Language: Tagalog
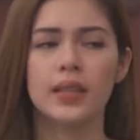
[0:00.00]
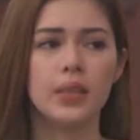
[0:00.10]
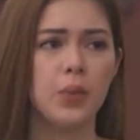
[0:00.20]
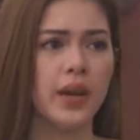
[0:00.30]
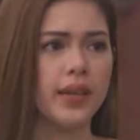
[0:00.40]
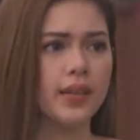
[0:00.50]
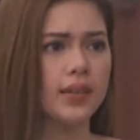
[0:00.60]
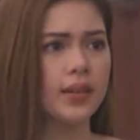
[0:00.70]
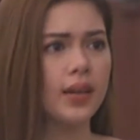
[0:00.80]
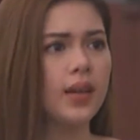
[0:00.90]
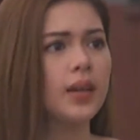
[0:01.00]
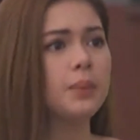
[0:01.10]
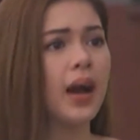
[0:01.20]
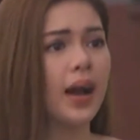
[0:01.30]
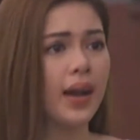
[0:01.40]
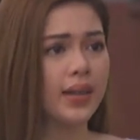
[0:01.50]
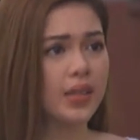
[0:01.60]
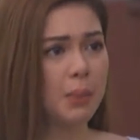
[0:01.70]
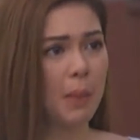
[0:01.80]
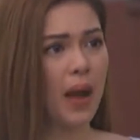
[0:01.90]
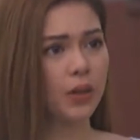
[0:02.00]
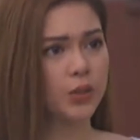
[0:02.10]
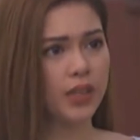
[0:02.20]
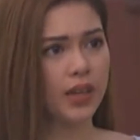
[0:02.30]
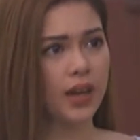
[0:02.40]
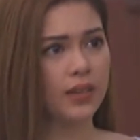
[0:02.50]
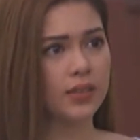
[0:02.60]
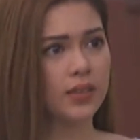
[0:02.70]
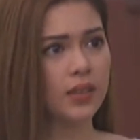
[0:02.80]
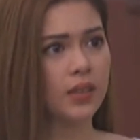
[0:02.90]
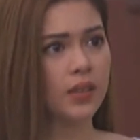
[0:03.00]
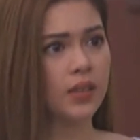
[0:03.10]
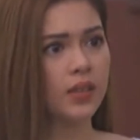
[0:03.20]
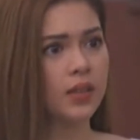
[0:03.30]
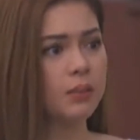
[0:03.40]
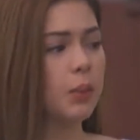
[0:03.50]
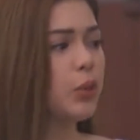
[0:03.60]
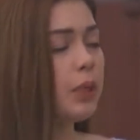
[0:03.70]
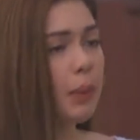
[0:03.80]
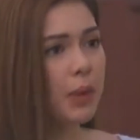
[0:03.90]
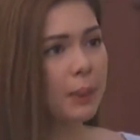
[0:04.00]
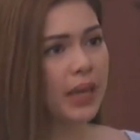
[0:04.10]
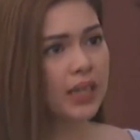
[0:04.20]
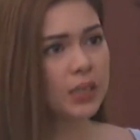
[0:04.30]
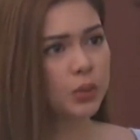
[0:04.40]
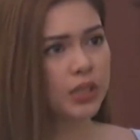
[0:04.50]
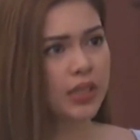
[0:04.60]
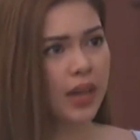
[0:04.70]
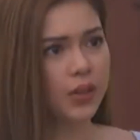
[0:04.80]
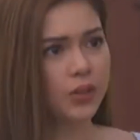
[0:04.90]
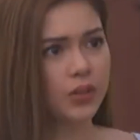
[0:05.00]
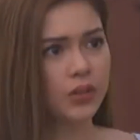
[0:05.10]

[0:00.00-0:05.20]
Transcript: Niway, maaaring napapagod ka lang. Mabuti pa magpahinga na muna tayo.